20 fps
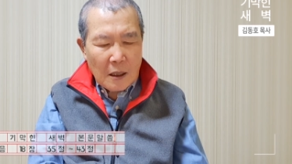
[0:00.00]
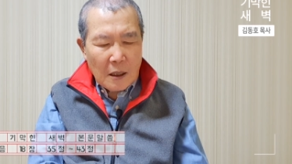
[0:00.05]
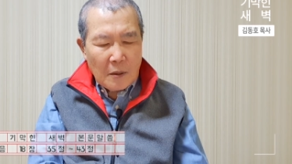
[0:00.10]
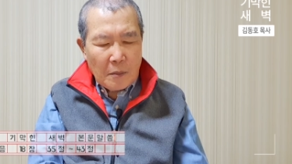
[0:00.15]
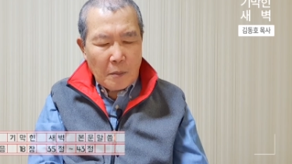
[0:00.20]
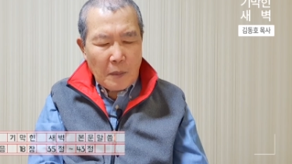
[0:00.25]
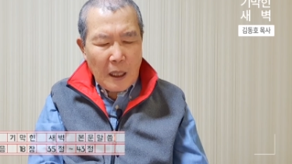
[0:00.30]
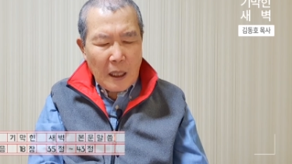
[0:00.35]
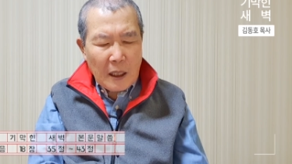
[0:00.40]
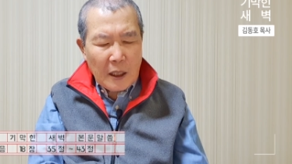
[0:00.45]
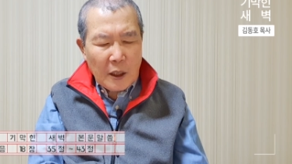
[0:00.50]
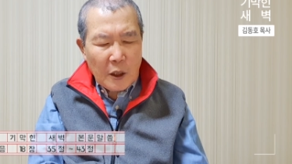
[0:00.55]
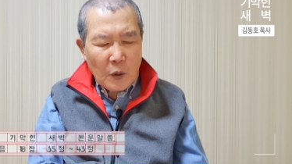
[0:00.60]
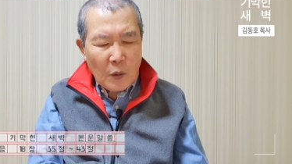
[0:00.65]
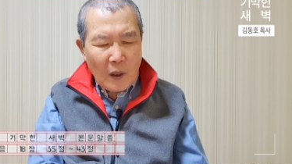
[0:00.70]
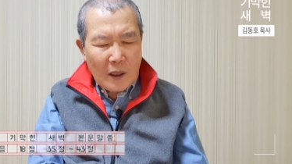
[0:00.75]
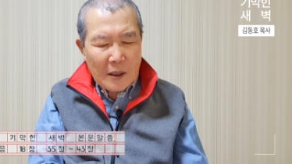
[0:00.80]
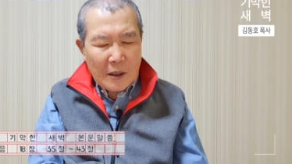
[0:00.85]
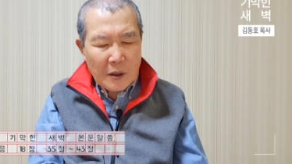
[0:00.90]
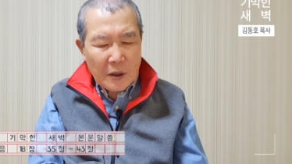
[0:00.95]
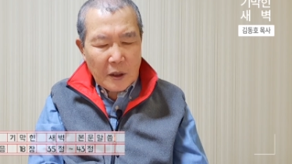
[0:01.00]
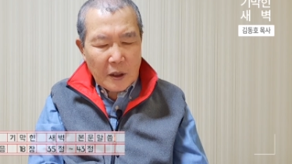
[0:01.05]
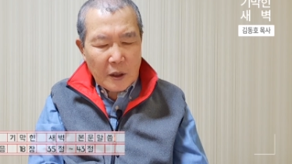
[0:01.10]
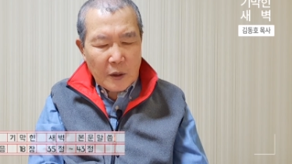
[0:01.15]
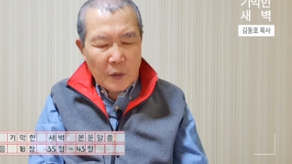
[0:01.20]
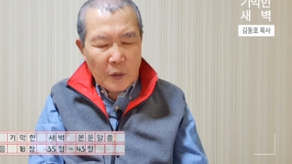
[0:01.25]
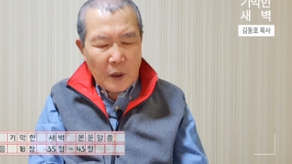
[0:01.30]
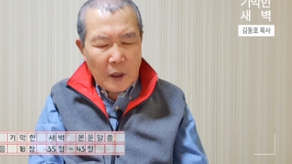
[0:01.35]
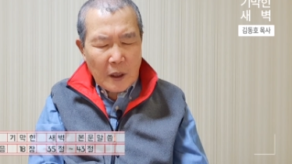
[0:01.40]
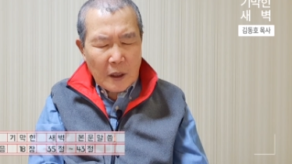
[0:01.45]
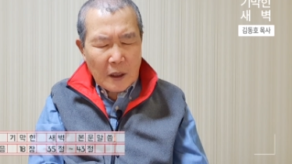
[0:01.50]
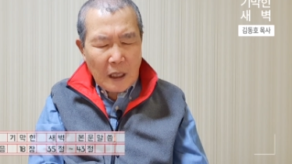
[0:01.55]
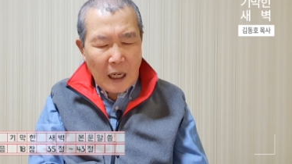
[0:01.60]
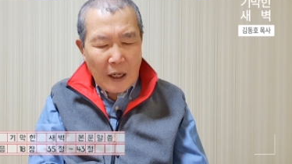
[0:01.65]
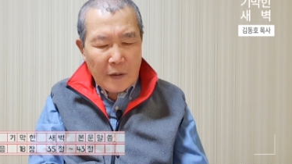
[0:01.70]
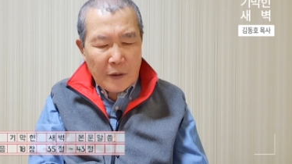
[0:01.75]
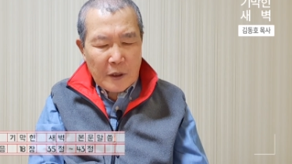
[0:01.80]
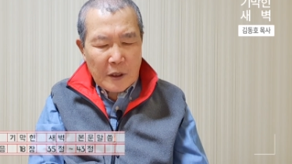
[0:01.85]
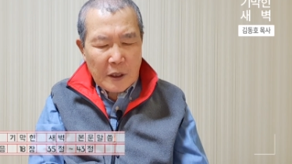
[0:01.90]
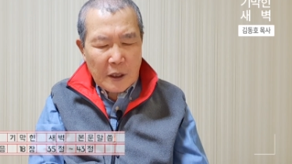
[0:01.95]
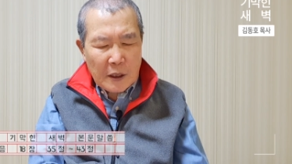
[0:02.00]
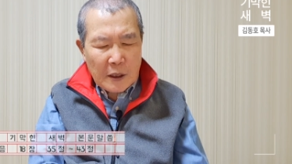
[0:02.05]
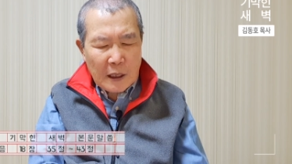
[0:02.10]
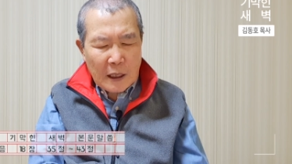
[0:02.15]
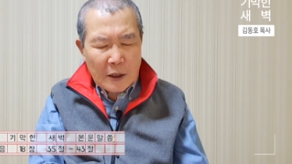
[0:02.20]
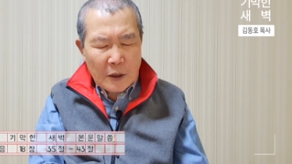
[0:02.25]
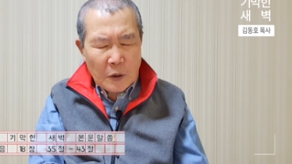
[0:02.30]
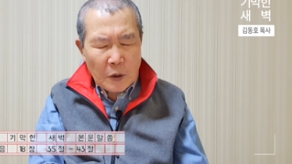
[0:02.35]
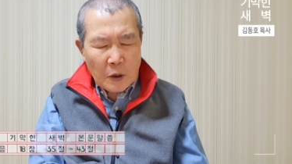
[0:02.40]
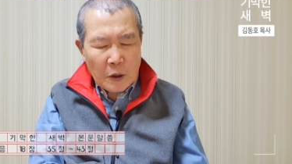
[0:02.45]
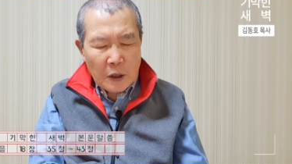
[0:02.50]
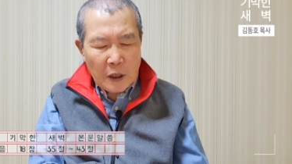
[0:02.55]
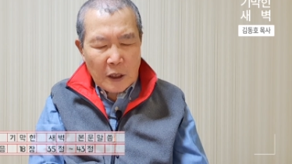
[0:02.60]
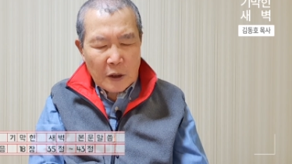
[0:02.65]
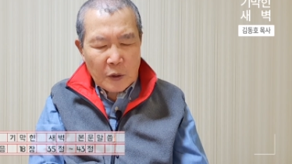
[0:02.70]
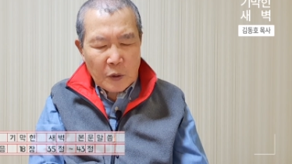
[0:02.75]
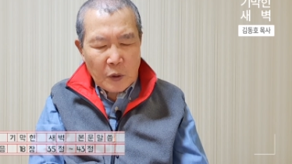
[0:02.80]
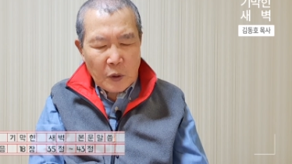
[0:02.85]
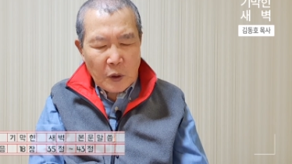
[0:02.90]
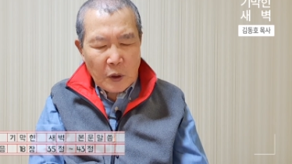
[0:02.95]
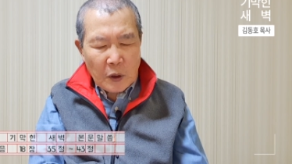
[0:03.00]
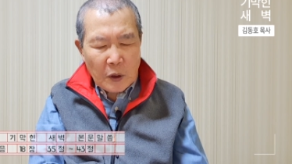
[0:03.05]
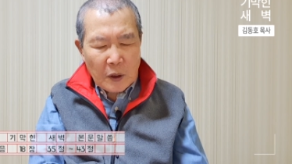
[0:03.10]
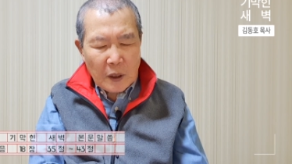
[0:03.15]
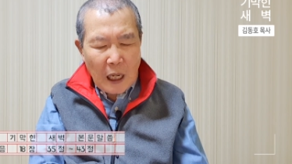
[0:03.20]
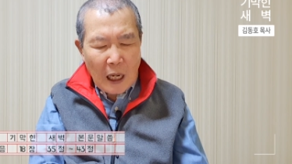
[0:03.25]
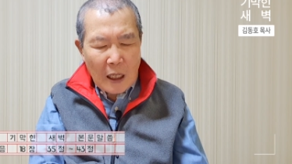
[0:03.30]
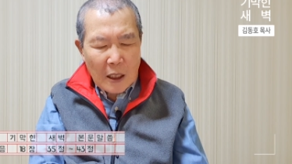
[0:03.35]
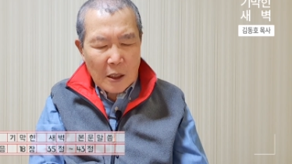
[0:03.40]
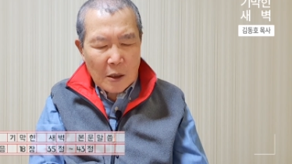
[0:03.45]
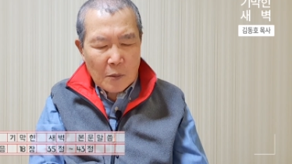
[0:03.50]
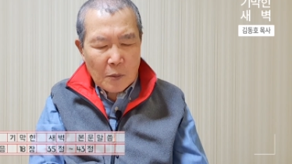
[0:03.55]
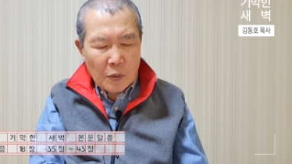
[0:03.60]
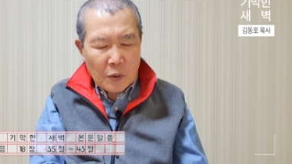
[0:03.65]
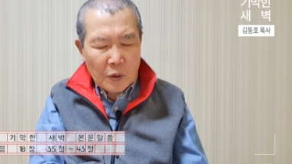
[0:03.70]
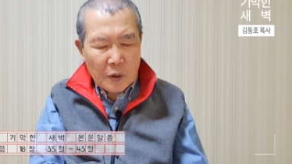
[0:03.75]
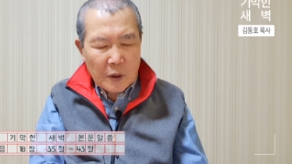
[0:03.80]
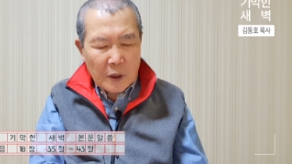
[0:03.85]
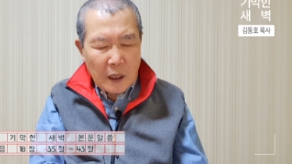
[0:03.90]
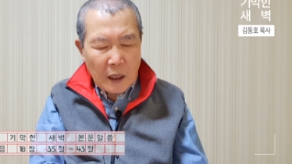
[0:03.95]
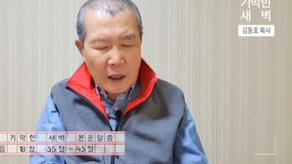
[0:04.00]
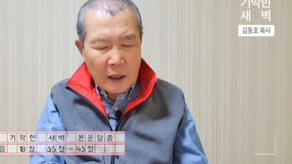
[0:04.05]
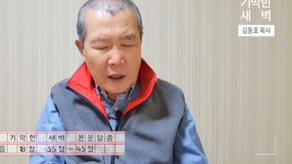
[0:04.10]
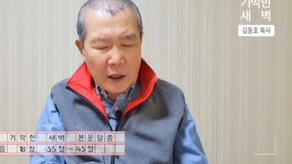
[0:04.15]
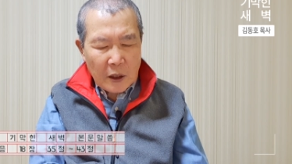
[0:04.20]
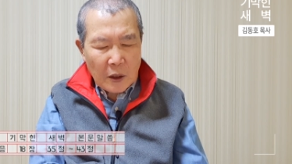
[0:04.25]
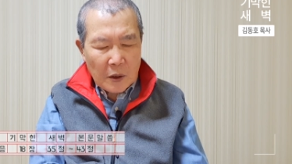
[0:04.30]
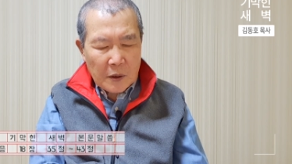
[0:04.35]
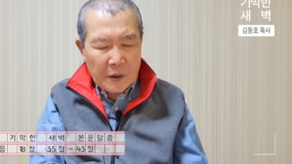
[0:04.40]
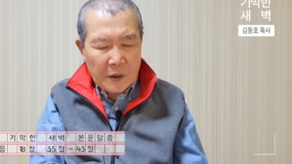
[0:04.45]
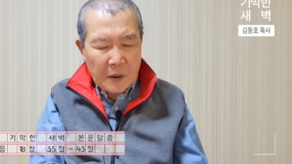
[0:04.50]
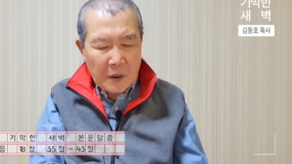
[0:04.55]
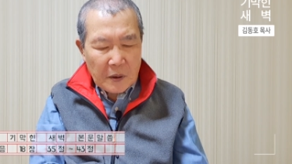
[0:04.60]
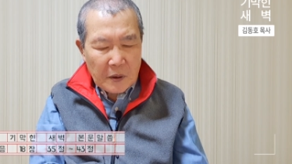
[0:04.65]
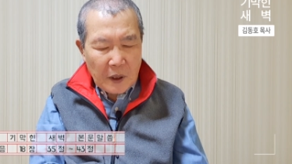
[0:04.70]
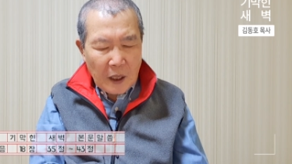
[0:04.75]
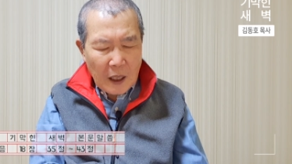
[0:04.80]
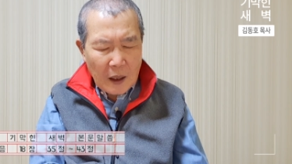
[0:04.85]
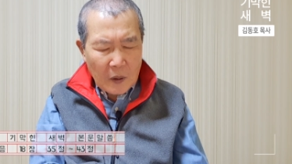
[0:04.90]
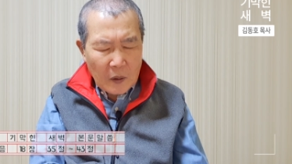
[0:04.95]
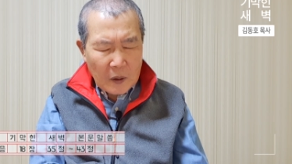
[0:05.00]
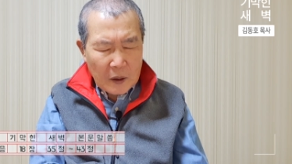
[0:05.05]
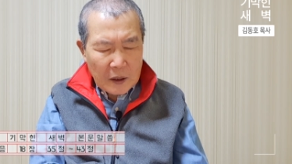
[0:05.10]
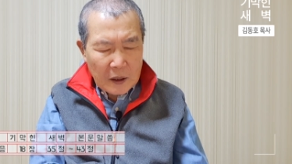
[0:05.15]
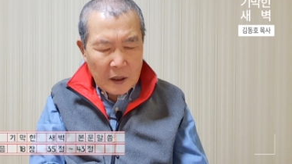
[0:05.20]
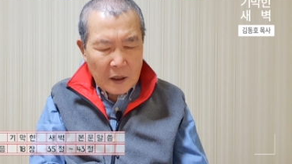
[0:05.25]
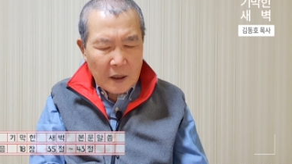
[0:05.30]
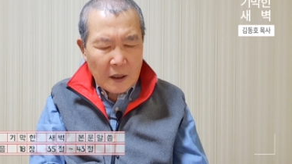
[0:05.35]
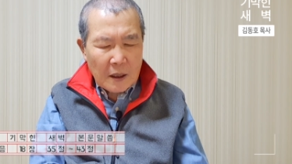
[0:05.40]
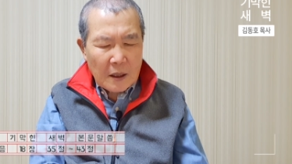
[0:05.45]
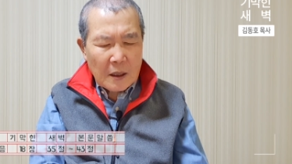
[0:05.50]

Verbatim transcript: 맹인이 외쳐 이르되 다윗의 자손 예수여 나를 불쌍히 여기소서 하거늘